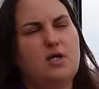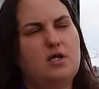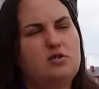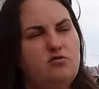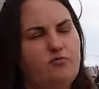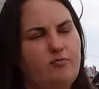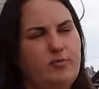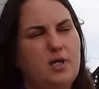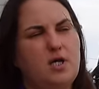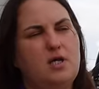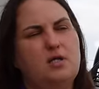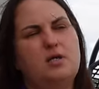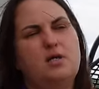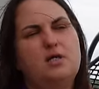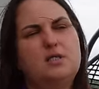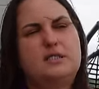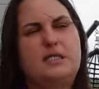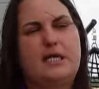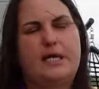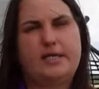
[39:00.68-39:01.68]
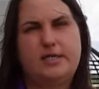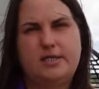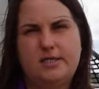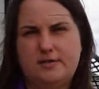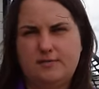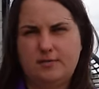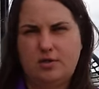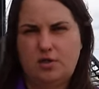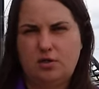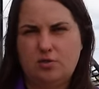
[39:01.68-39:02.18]
у нас в планах
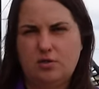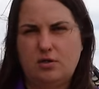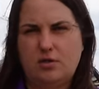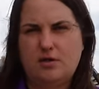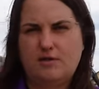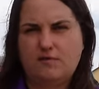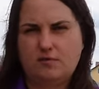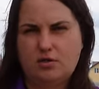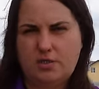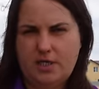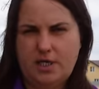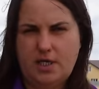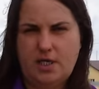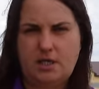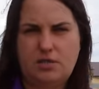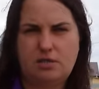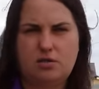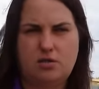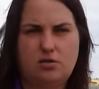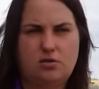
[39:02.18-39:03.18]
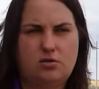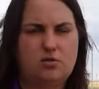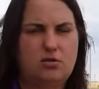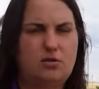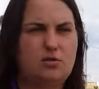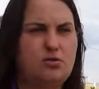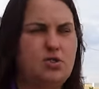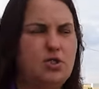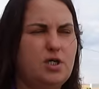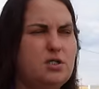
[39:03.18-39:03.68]
строительство еще одного здания на
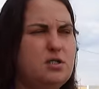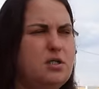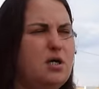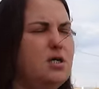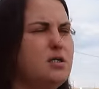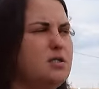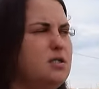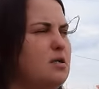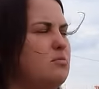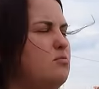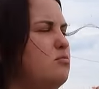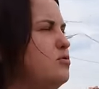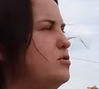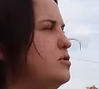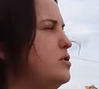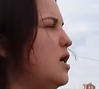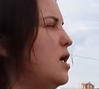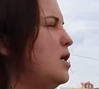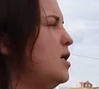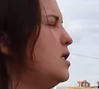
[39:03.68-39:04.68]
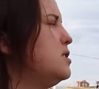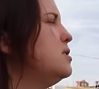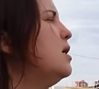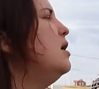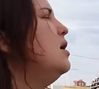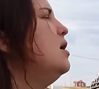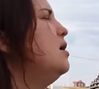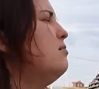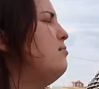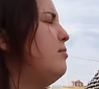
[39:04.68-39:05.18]
территории участка, где будет как раз
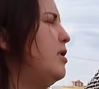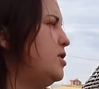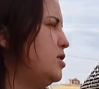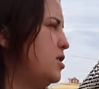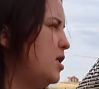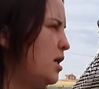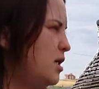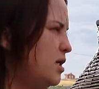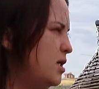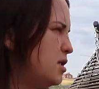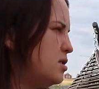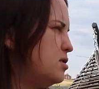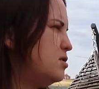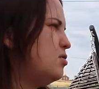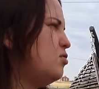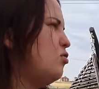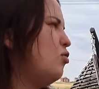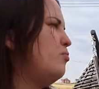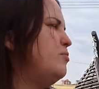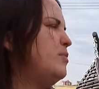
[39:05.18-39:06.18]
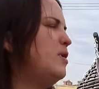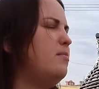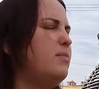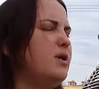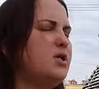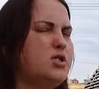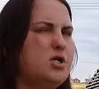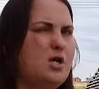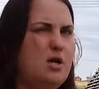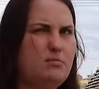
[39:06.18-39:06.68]
большая гардеробная,
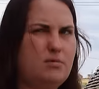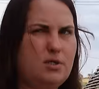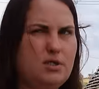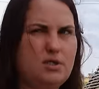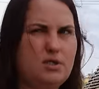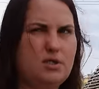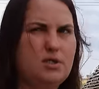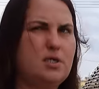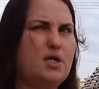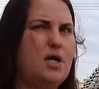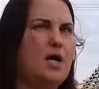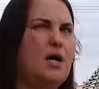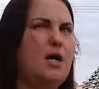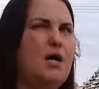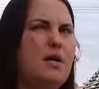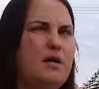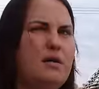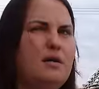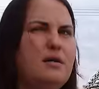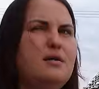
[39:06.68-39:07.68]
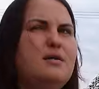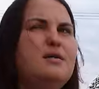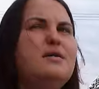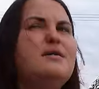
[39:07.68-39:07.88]
большая мастерская. Мне нужна